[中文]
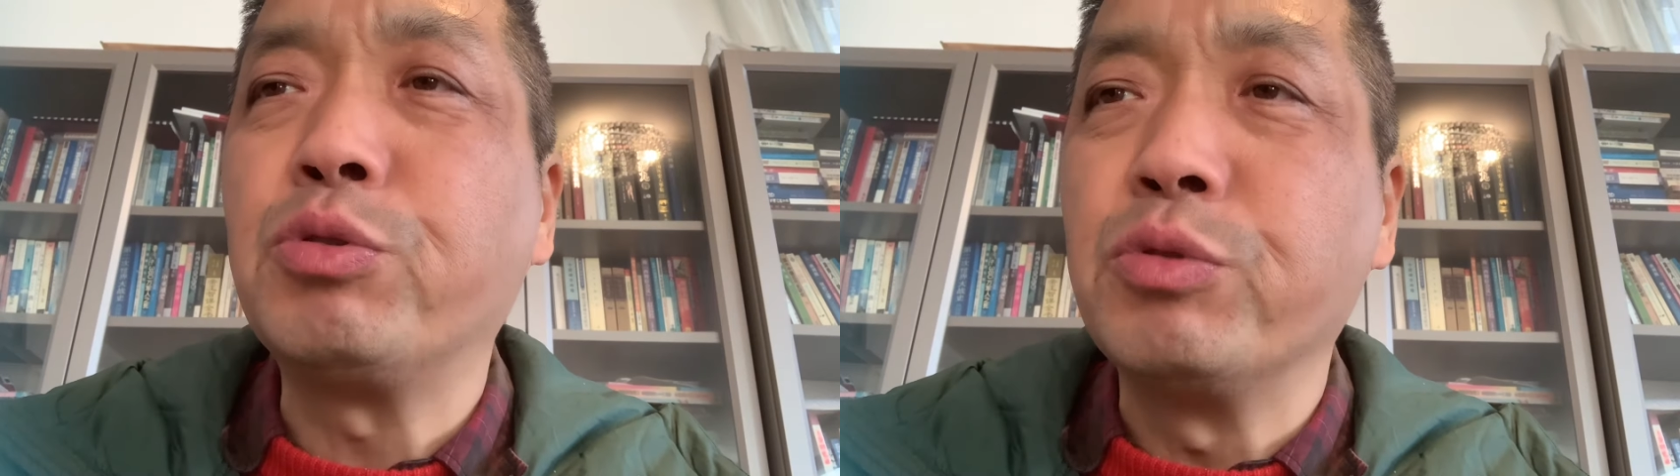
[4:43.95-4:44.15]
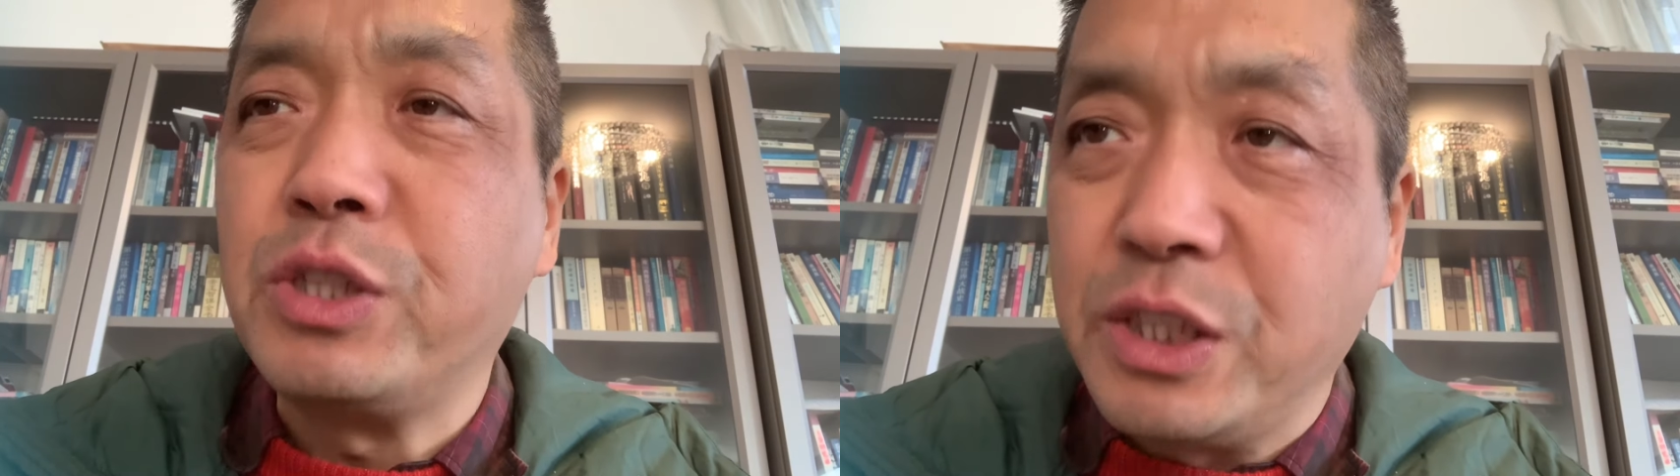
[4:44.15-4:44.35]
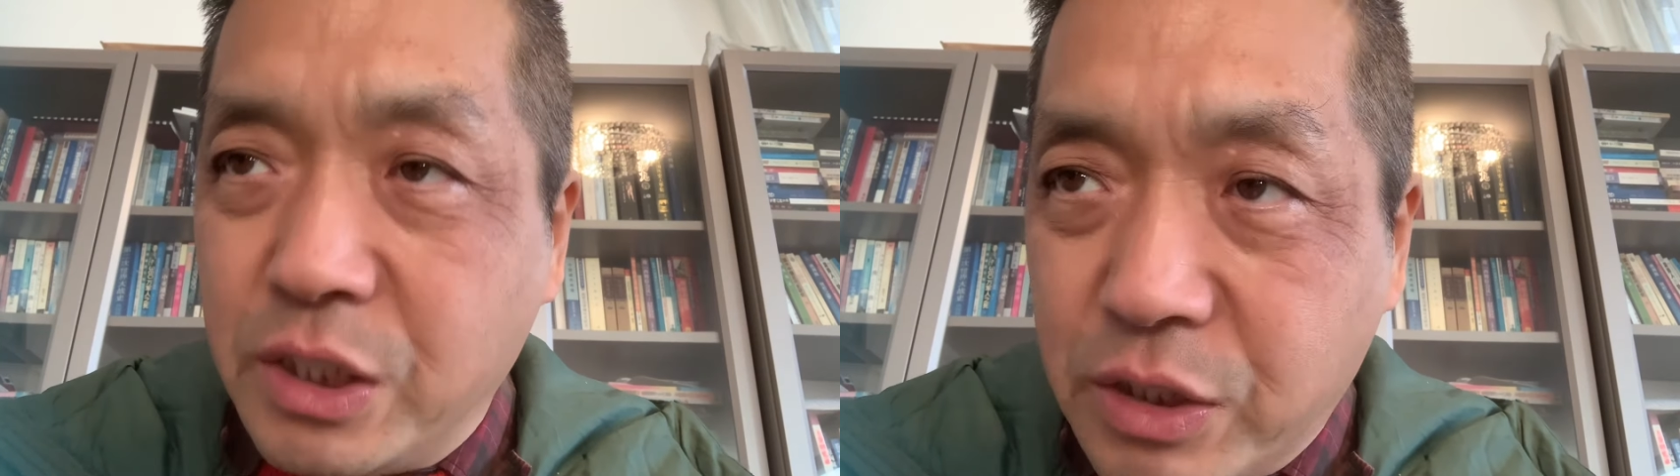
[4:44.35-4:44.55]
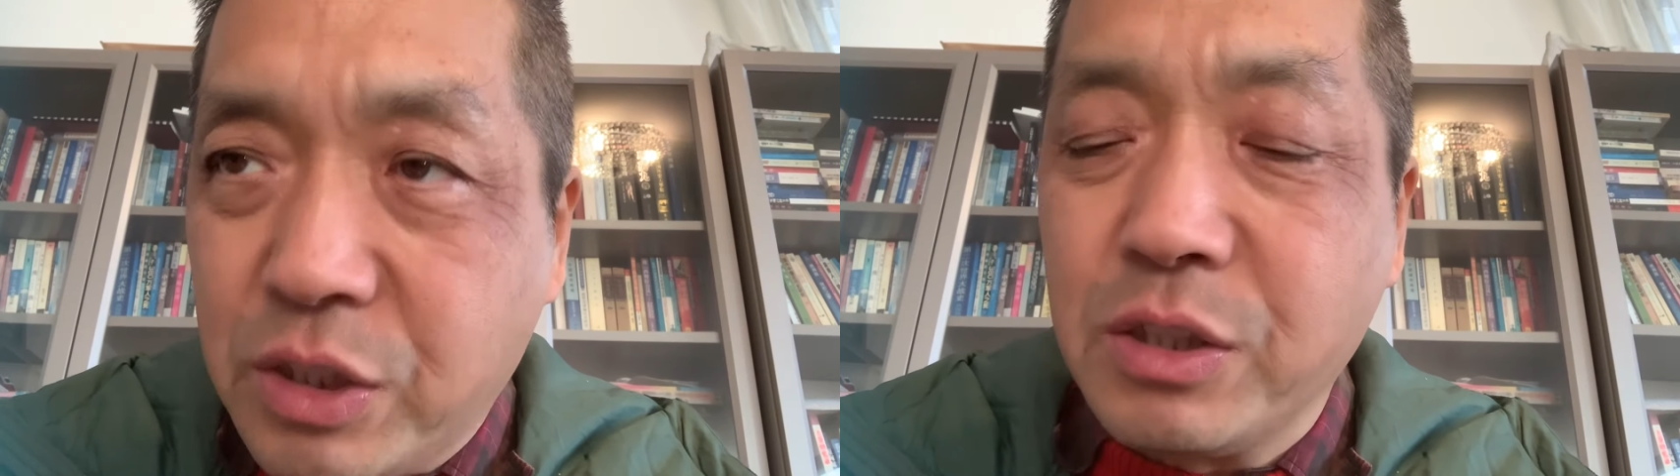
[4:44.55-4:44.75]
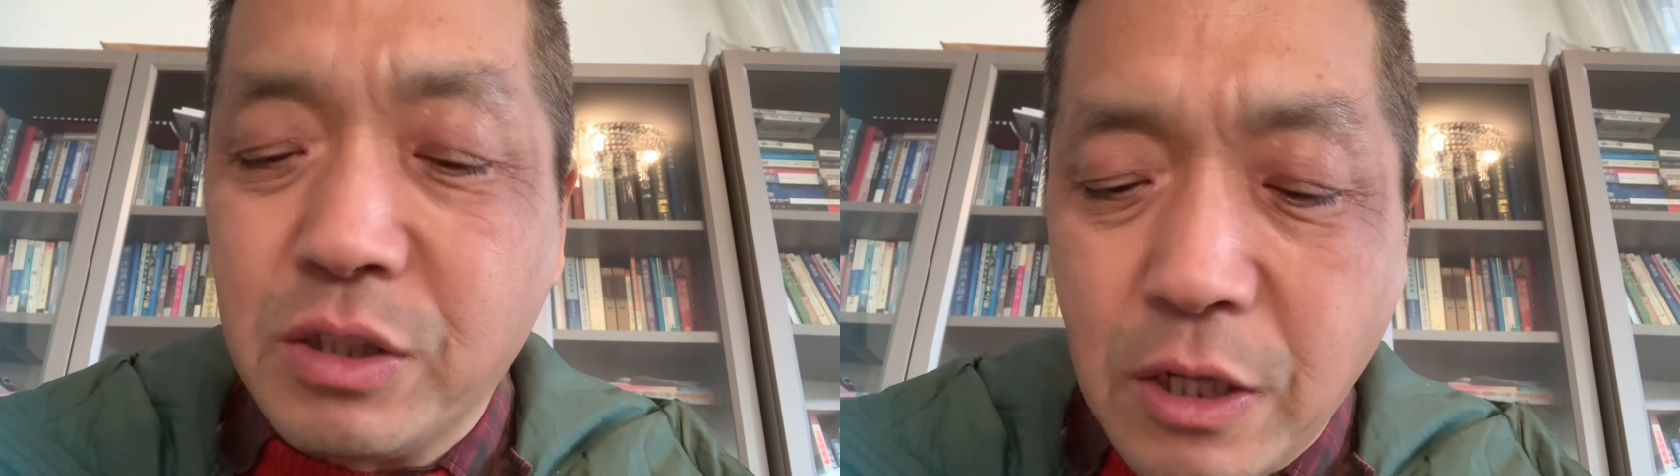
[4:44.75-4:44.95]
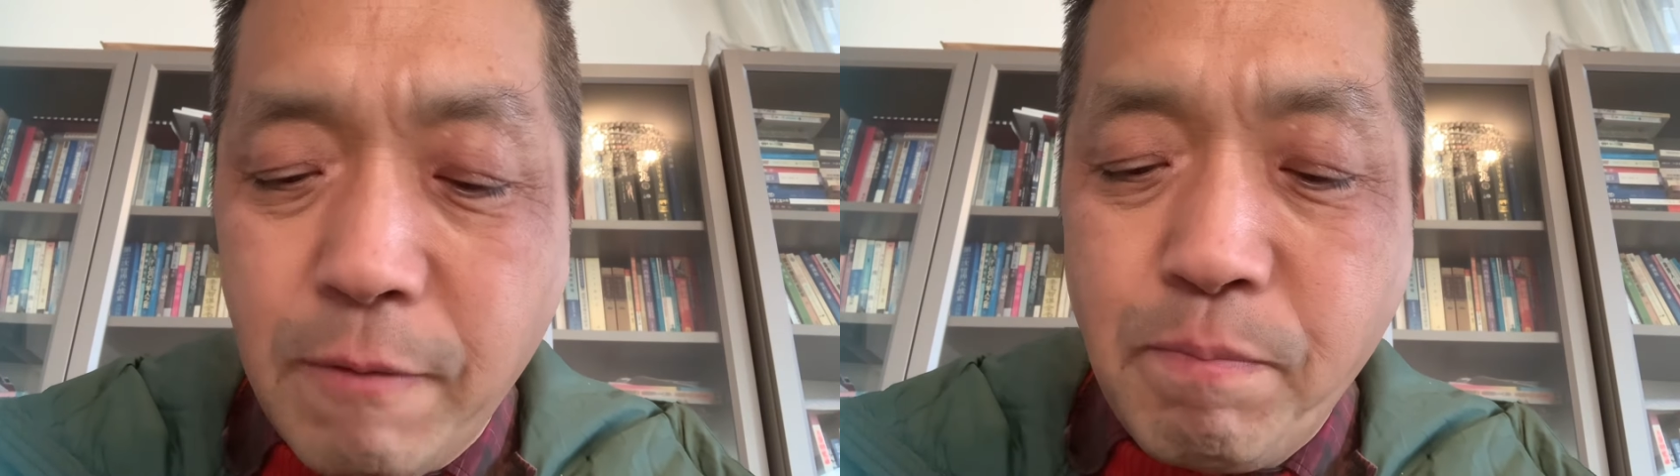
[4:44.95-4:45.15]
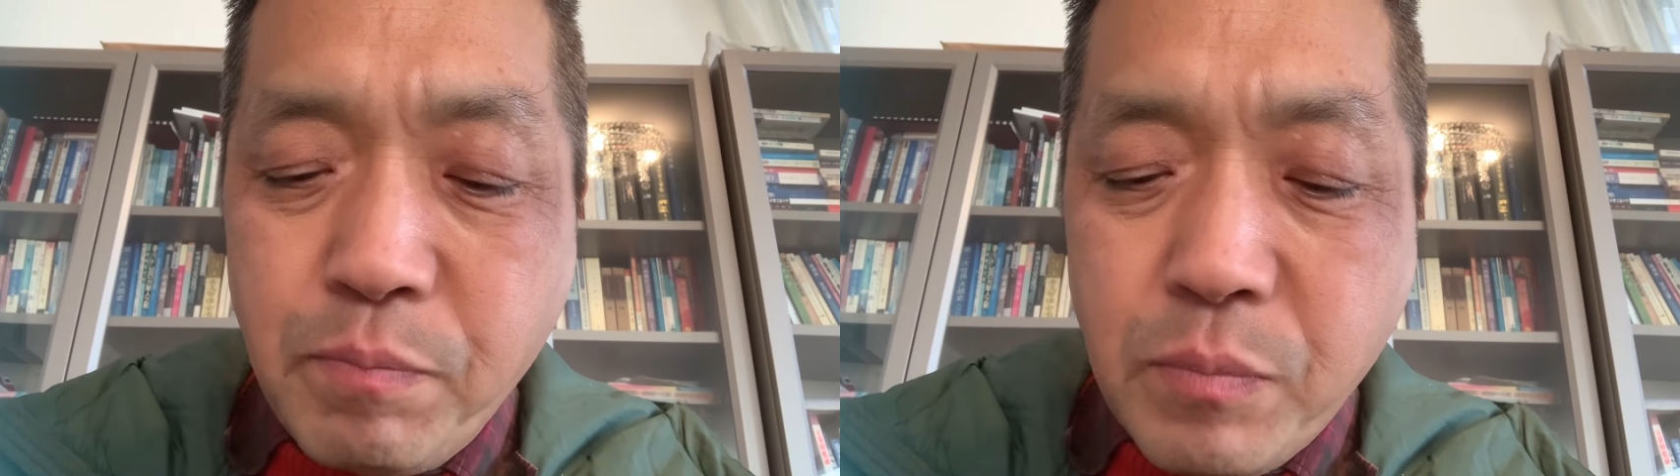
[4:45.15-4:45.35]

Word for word: 住几次呢？